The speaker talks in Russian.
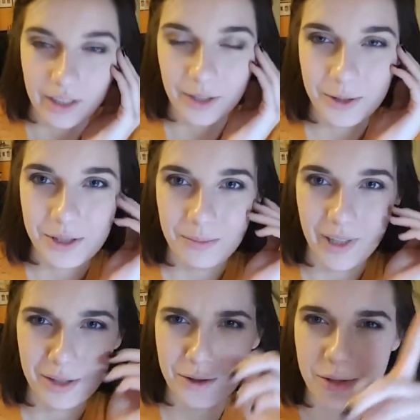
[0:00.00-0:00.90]
Я очень
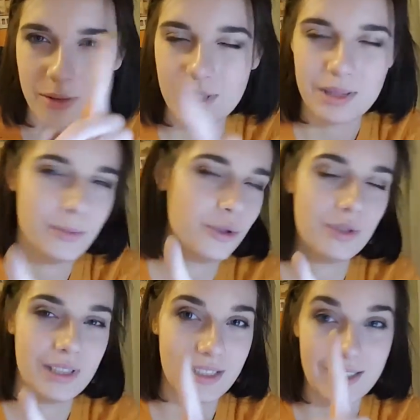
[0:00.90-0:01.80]
боюсь, что у вас
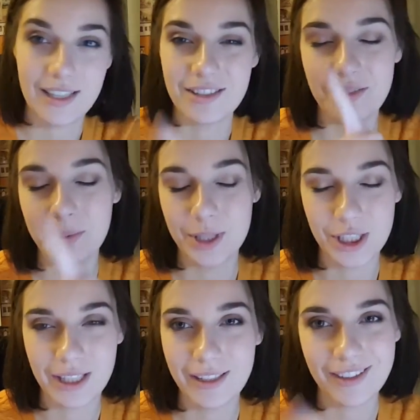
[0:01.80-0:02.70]
может создаться
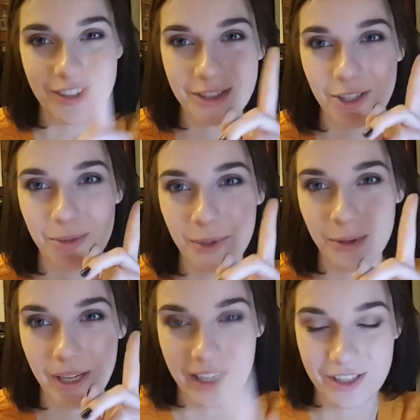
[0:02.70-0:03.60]
впечатление, что я
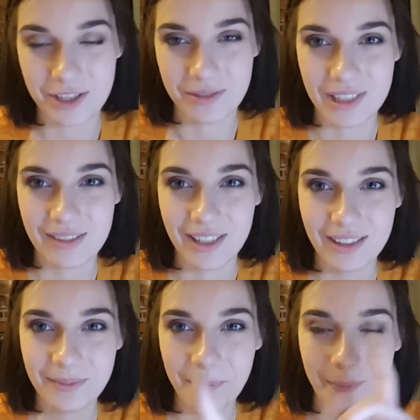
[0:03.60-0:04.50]
люблю оранжевый
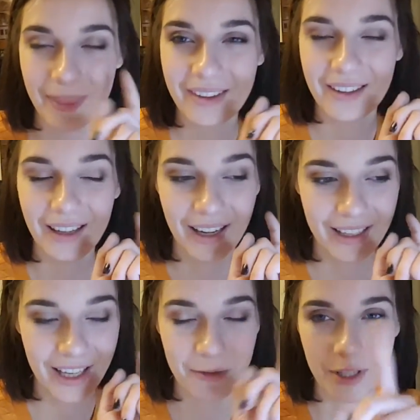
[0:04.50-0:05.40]
цвет, а
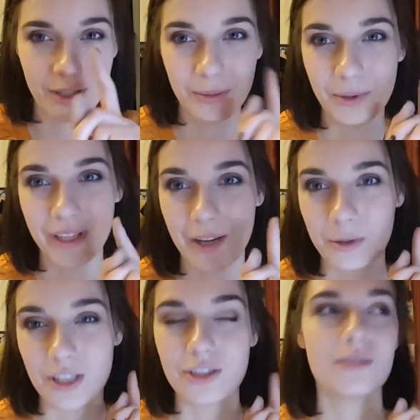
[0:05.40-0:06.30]
я его не люблю. Я
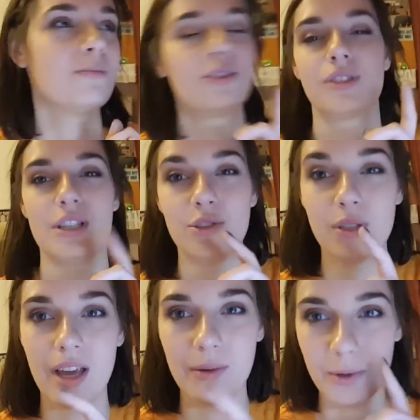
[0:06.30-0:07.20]
его даже, больше скажу,
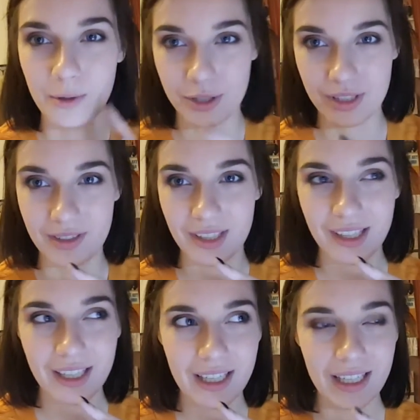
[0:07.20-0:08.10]
я его очень...
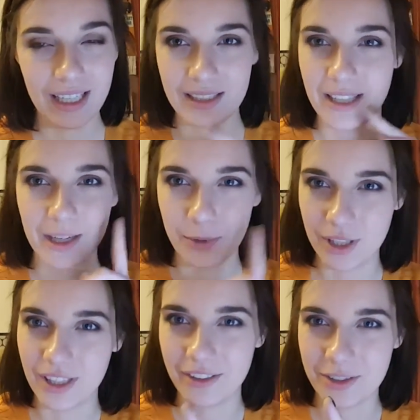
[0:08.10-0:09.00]
Я скорее его
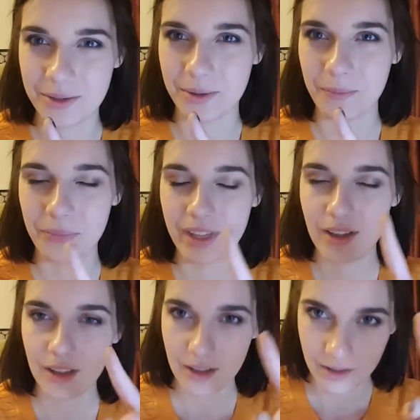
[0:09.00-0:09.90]
ненавижу.
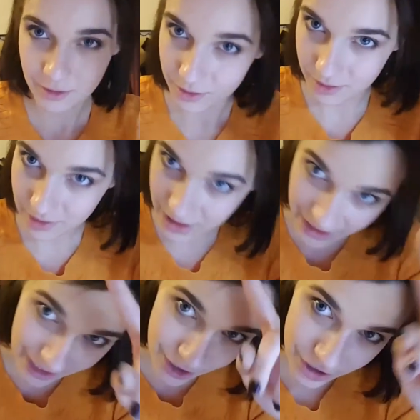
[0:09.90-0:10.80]
Но не
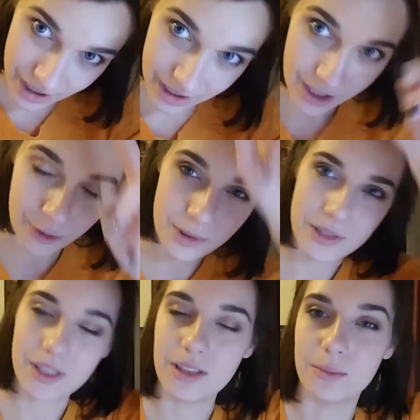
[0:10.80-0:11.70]
я решала, какого
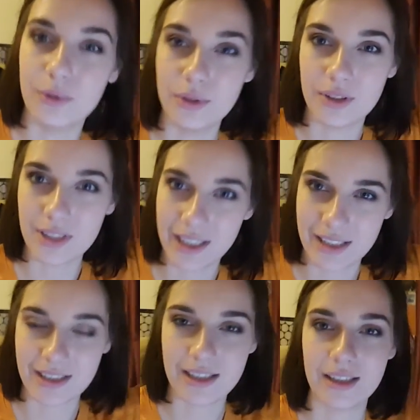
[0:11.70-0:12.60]
цвета будет
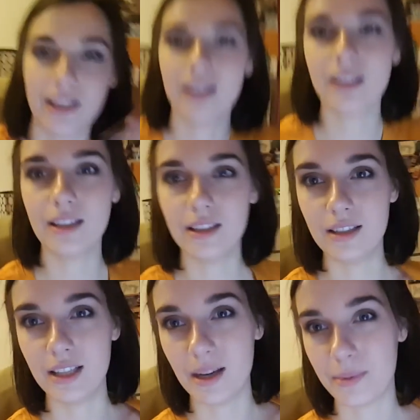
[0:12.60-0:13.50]
эта стена, и
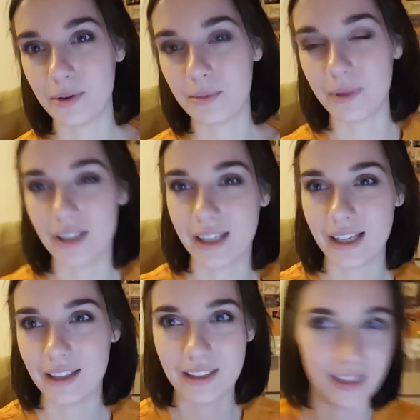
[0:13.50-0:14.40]
не я покупала
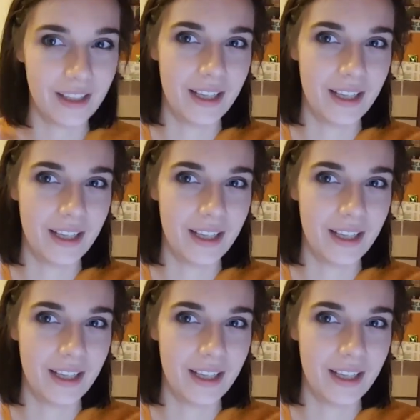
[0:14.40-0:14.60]
это,